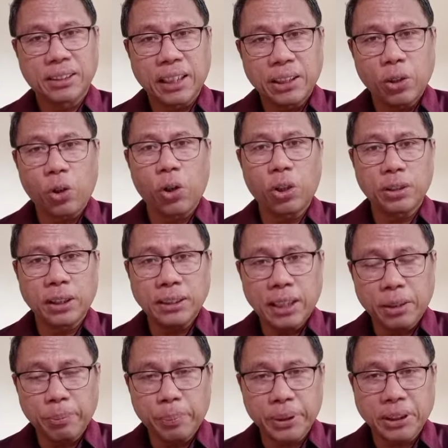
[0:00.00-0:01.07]
jadi orang
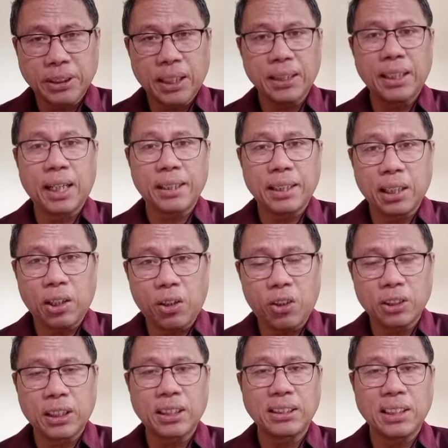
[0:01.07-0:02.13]
yang percaya adalah
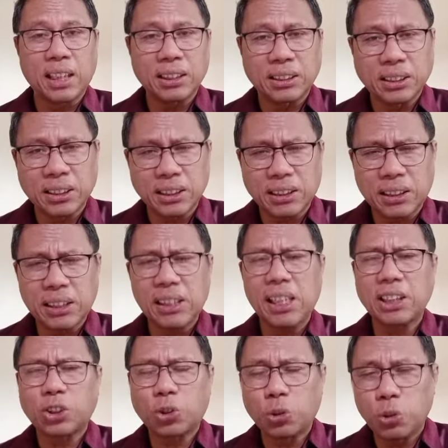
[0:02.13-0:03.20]
orang yang
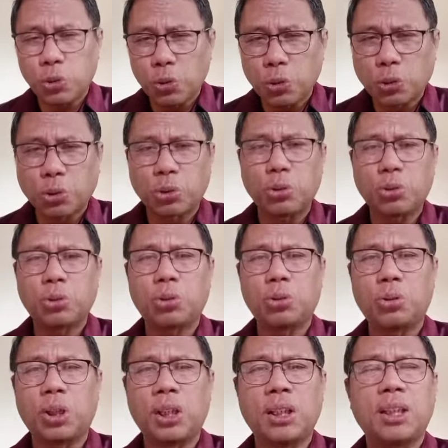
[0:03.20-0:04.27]
setia sungguh-sungguh